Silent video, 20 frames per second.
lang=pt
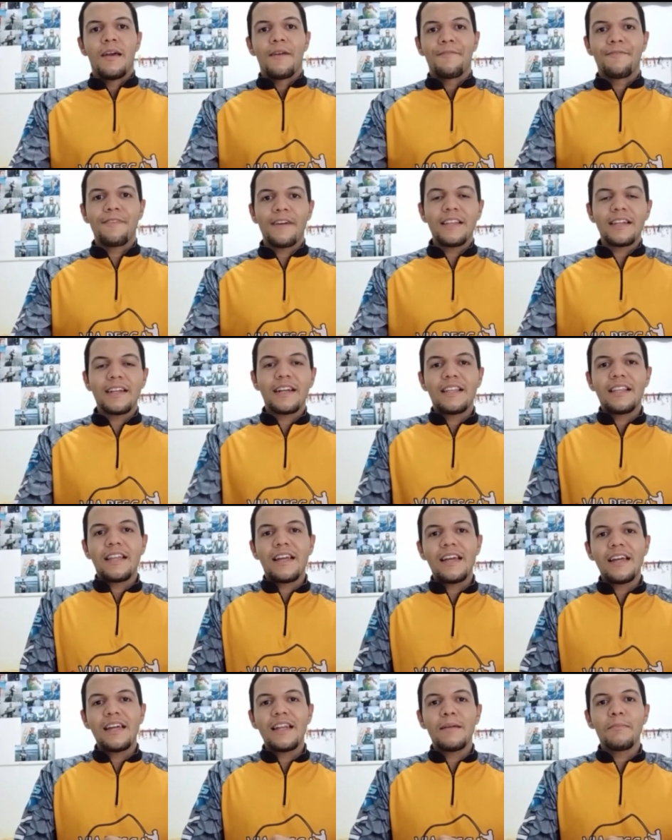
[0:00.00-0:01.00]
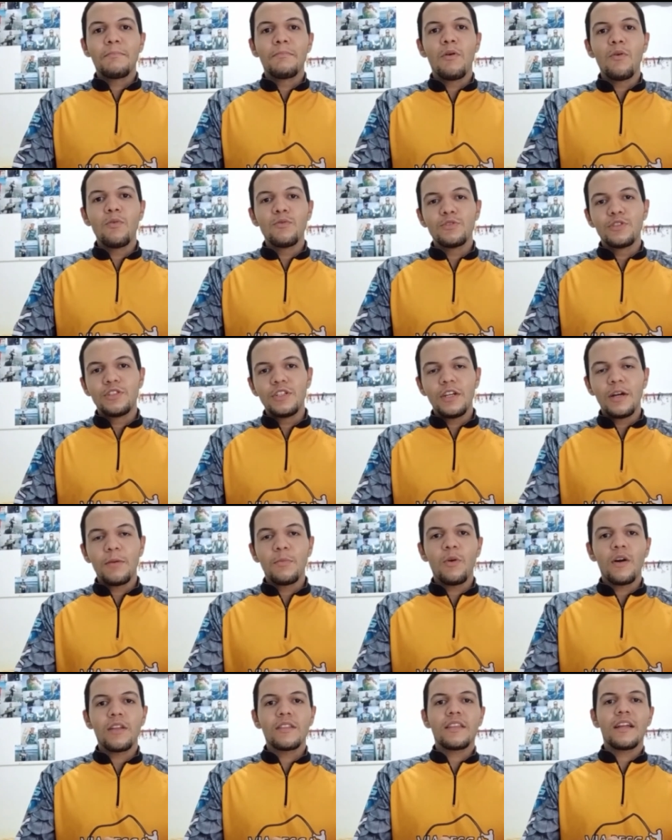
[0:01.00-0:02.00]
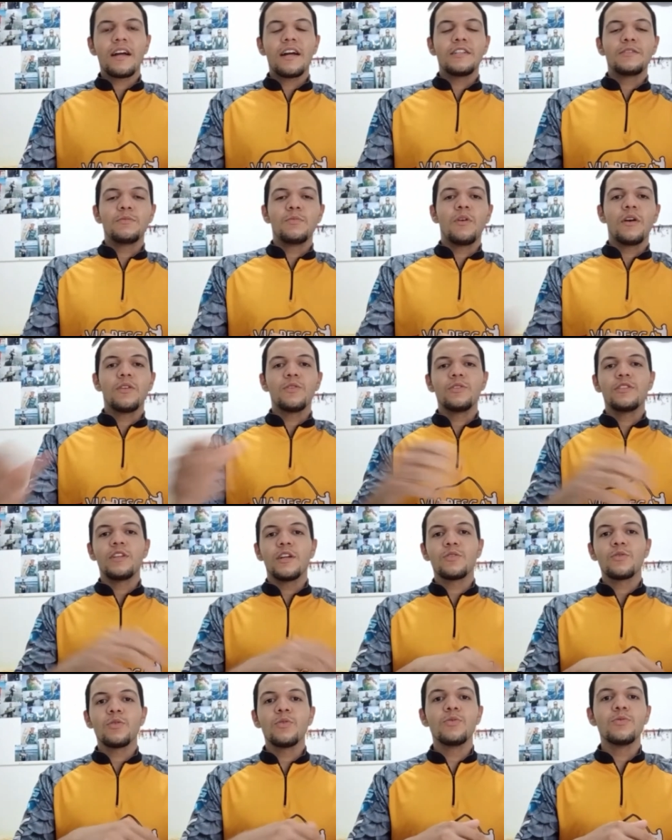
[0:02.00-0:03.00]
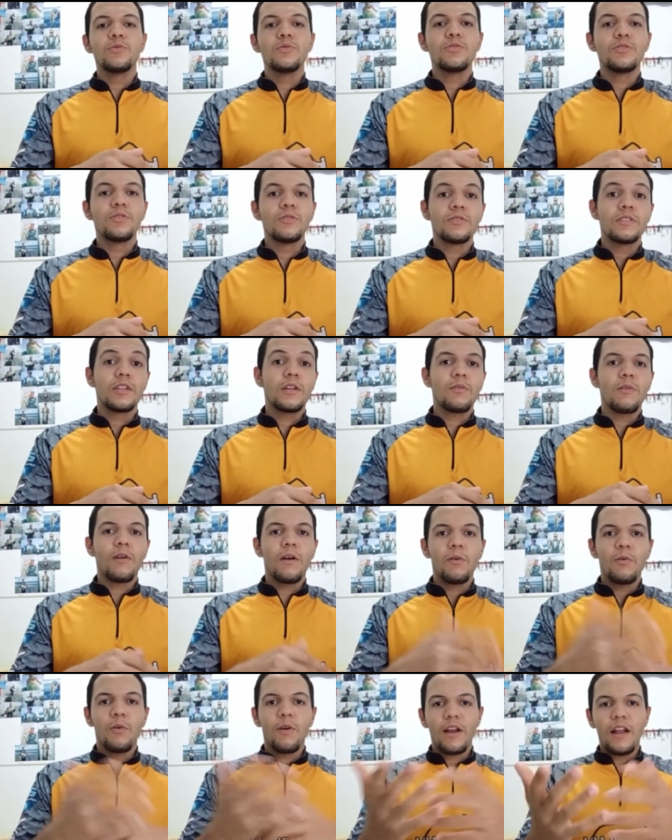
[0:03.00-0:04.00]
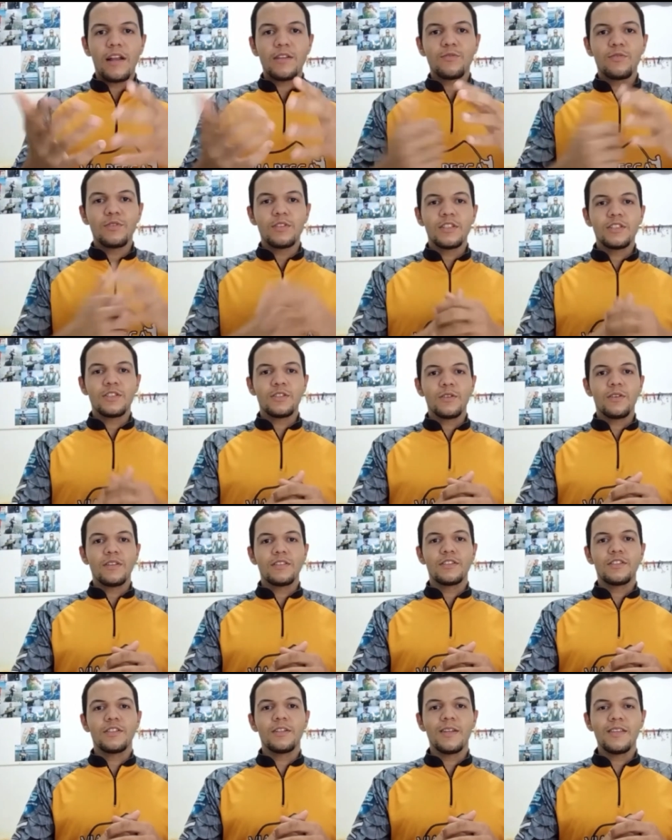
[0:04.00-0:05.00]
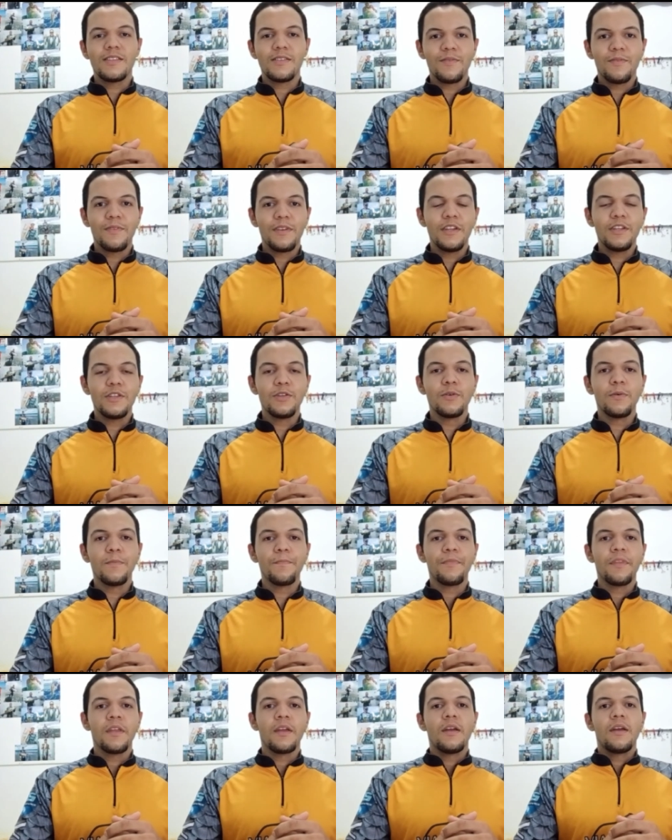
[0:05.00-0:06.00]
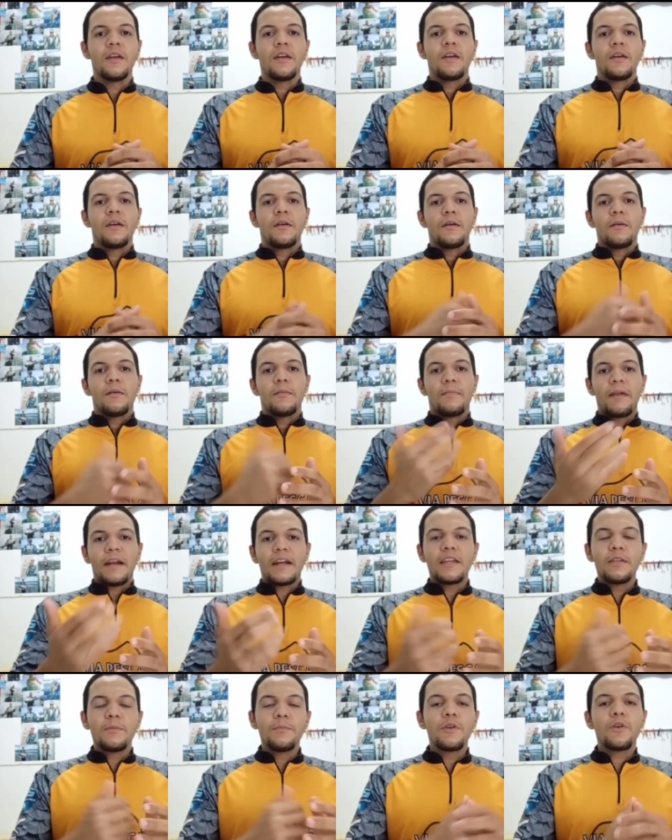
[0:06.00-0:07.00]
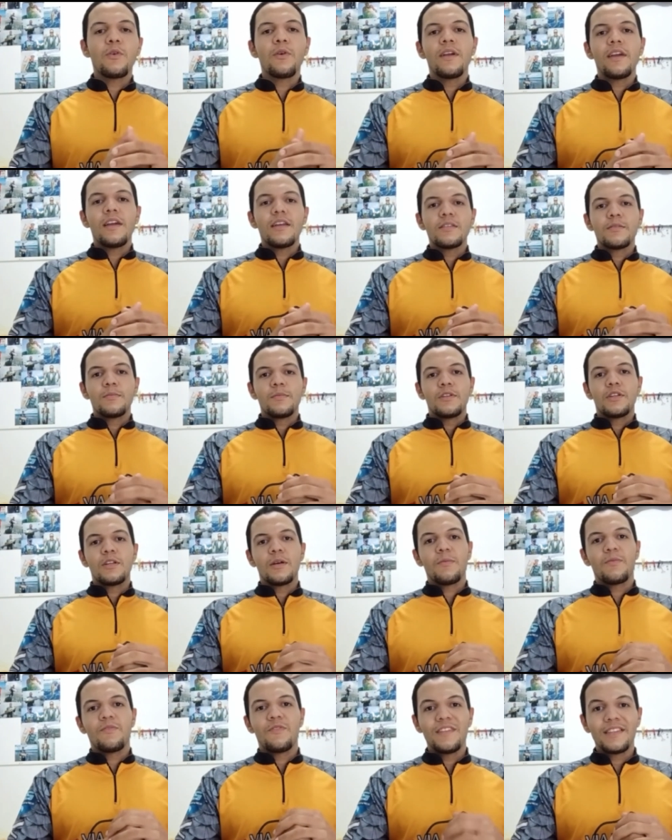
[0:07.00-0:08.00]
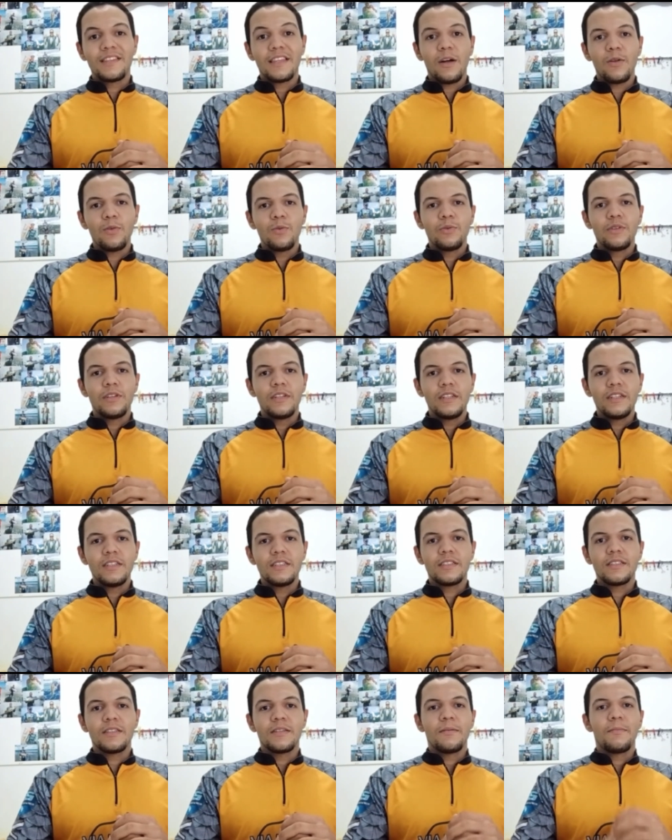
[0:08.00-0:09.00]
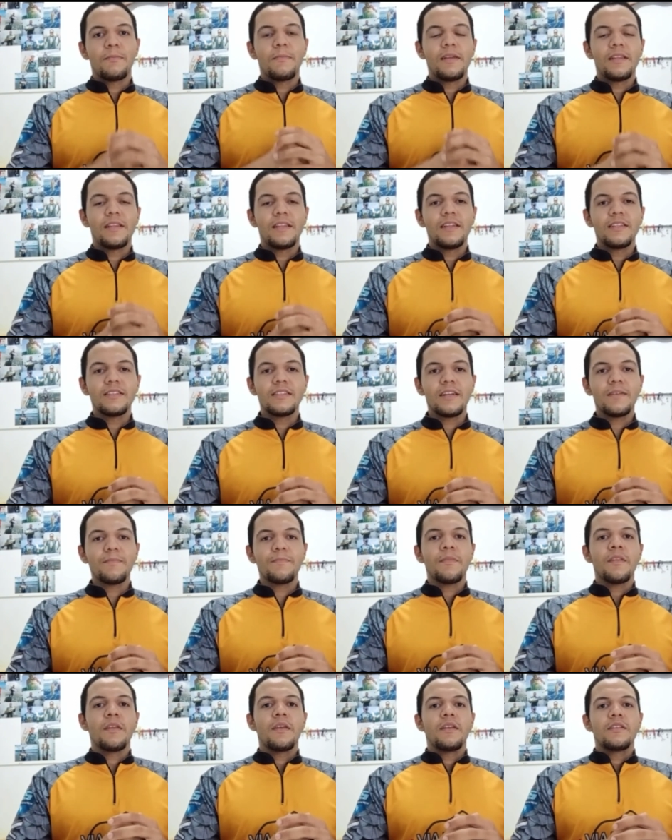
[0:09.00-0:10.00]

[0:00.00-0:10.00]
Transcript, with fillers: Fala galera, bom dia, boa tarde, boa noite a todos. Não sei qual é o horário que vocês estão assistindo esse vídeo. Para quem não me conhece, me chamo Vital Luiz, beleza?